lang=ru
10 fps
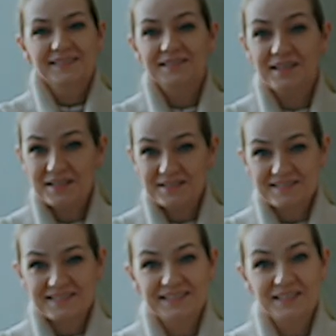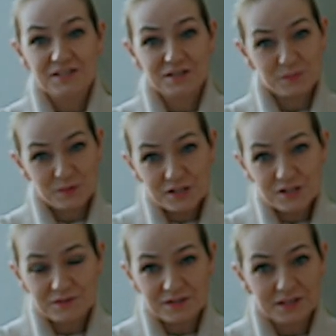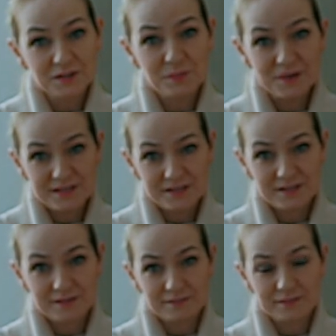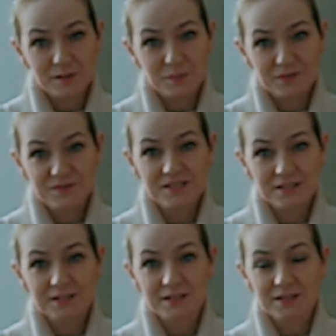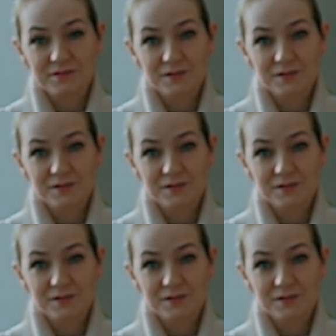Тренер – это неизбежный вариант пенсии для профессионального